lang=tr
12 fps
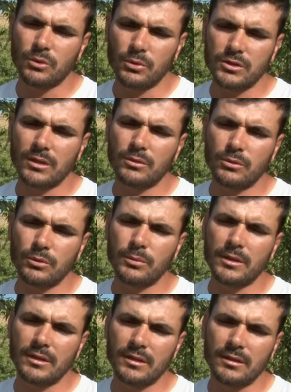solucan
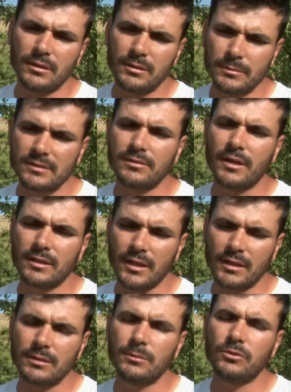gübremiz var.
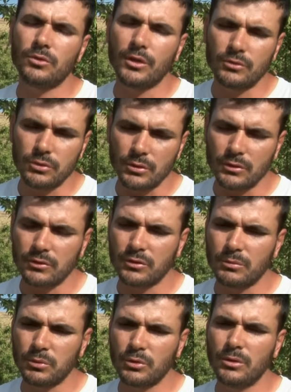Kendimiz
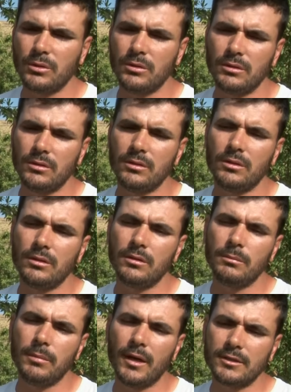üretiyoruz. Bunu
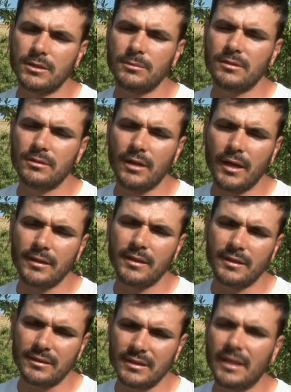bahçemizin her
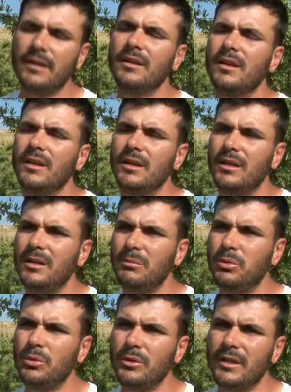yerinde
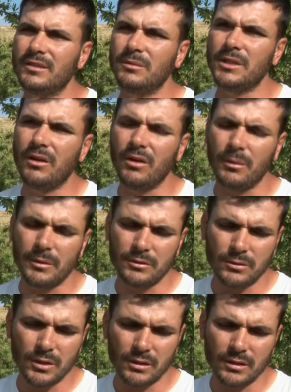bu üretim devam
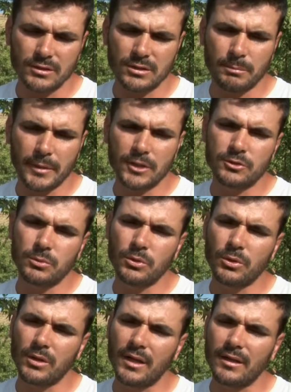ediyor. Yaklaşık 5
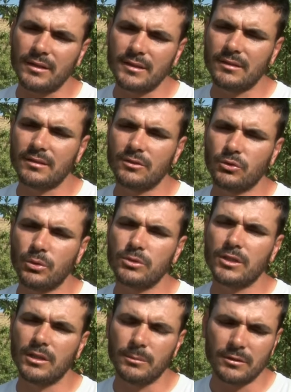milyon adet
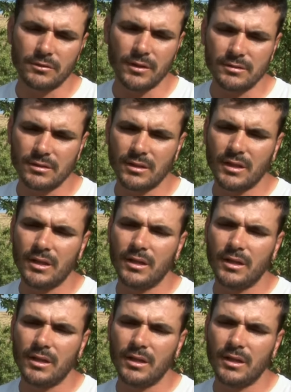solucanımız var.